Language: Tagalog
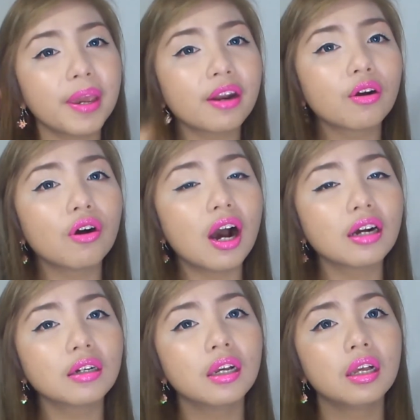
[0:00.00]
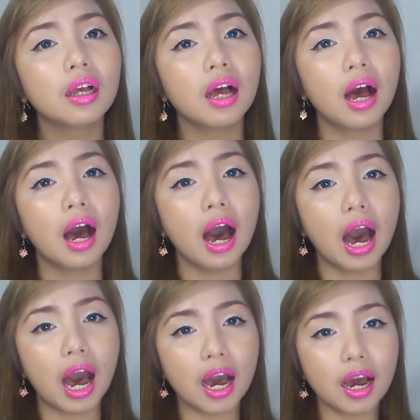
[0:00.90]
pero ang,
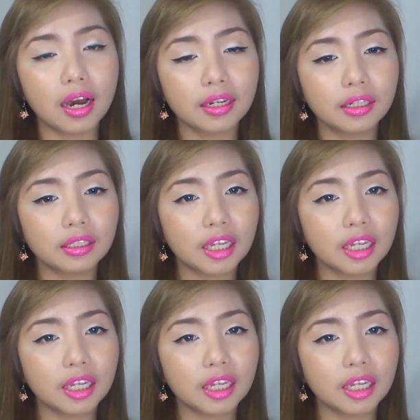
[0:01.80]
ang